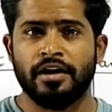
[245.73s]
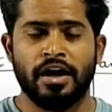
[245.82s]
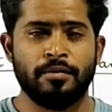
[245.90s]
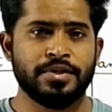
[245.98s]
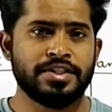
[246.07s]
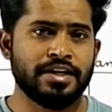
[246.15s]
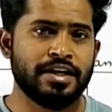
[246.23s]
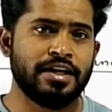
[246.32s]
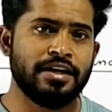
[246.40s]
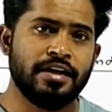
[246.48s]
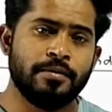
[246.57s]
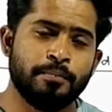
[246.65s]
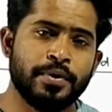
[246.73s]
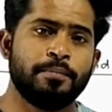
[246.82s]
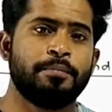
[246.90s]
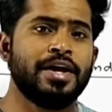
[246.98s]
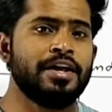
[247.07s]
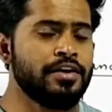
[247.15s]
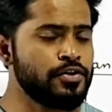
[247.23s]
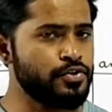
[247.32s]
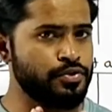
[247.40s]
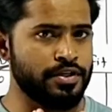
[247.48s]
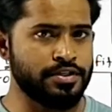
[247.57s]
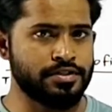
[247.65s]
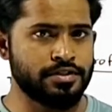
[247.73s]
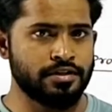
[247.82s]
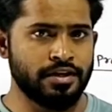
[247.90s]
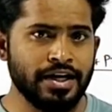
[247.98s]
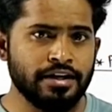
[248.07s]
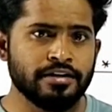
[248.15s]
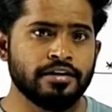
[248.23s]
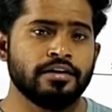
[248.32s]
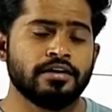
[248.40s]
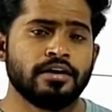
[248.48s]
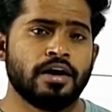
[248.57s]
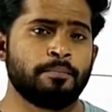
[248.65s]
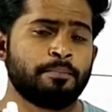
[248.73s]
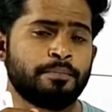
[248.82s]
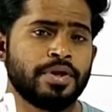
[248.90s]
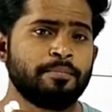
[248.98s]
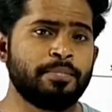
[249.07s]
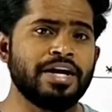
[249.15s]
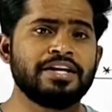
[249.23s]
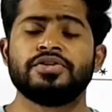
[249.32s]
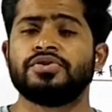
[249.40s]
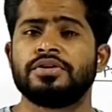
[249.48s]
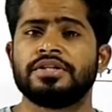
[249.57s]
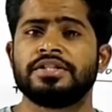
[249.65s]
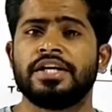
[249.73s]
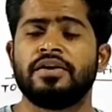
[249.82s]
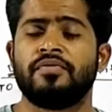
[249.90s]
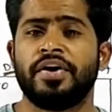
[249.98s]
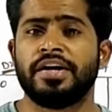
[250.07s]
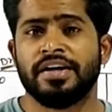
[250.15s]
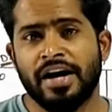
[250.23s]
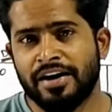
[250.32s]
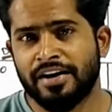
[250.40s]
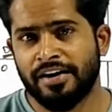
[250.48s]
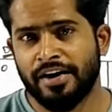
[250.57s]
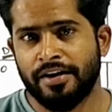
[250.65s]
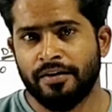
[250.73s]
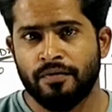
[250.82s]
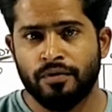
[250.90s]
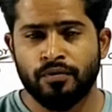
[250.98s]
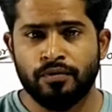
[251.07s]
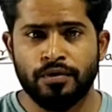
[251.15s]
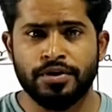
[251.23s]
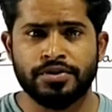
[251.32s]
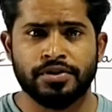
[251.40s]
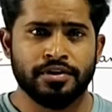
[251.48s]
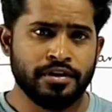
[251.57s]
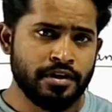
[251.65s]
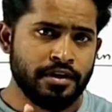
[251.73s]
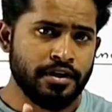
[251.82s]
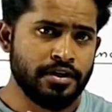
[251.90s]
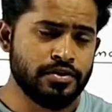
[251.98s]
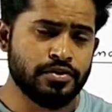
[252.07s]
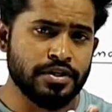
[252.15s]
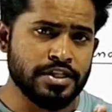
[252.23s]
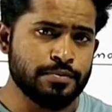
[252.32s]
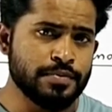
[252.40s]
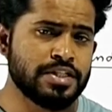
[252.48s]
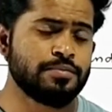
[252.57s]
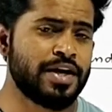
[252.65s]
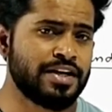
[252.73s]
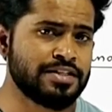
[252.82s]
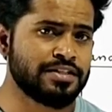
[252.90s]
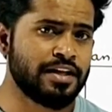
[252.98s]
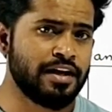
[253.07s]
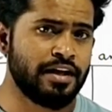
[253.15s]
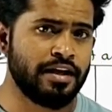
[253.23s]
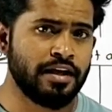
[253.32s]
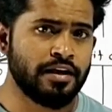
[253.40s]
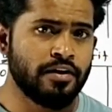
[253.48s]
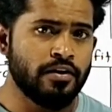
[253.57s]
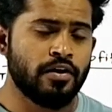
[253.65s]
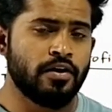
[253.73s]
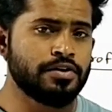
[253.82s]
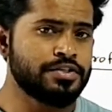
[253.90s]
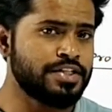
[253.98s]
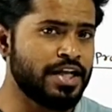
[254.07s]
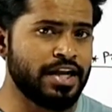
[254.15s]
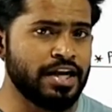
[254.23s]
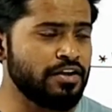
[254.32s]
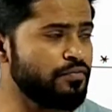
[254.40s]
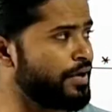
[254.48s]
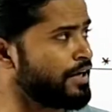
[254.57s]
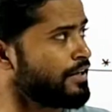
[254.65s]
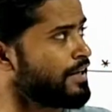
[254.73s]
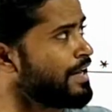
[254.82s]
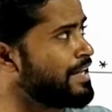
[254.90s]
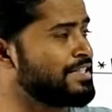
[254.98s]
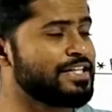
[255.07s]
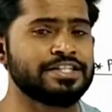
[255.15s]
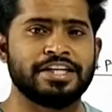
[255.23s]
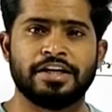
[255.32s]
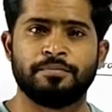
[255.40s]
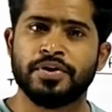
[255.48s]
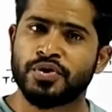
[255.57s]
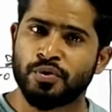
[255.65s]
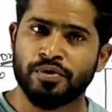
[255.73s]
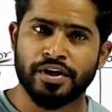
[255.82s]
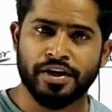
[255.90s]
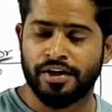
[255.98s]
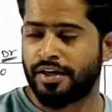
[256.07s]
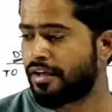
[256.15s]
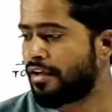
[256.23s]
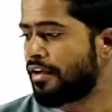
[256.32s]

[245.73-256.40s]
हम इसे कहेंगे प्रीपेड इंश्योरेंस राइट अब प्रीपेड इंश्योरेंस के इफेक्ट क्या करना है फर्स्ट इंश्योरेंस में से माइनस कर लेंगे और सेकेंड इफेक्ट एसेट साइड में शो करेंगे